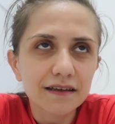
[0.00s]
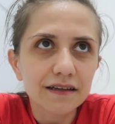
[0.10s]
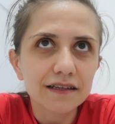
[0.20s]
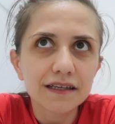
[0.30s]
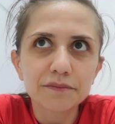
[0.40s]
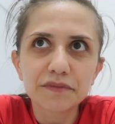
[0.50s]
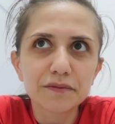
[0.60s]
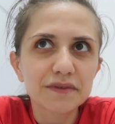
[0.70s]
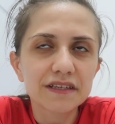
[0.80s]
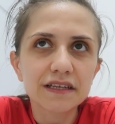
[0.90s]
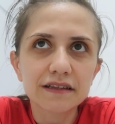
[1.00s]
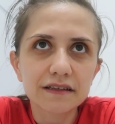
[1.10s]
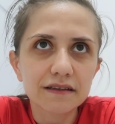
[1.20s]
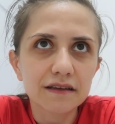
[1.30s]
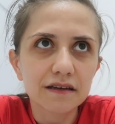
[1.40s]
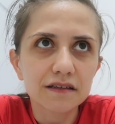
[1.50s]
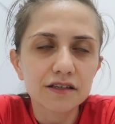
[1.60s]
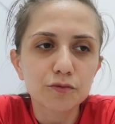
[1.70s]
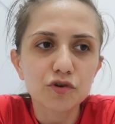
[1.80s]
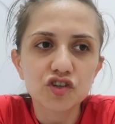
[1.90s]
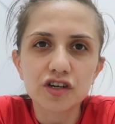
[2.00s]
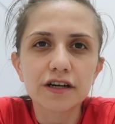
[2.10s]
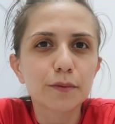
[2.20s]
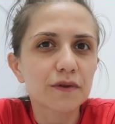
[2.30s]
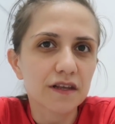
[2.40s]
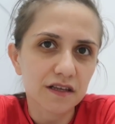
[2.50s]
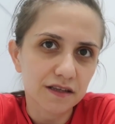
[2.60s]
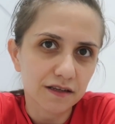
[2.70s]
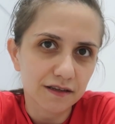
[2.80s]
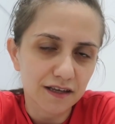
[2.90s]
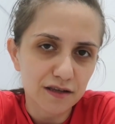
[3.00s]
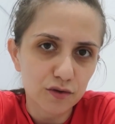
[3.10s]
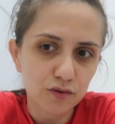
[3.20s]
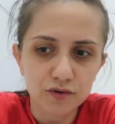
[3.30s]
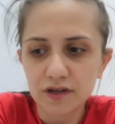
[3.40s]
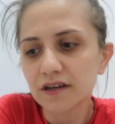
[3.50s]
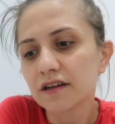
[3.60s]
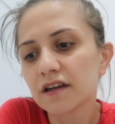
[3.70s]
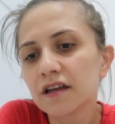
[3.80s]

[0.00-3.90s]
Yani yemeğimizi yedikten, çamaşırlarımızı astıktan sonra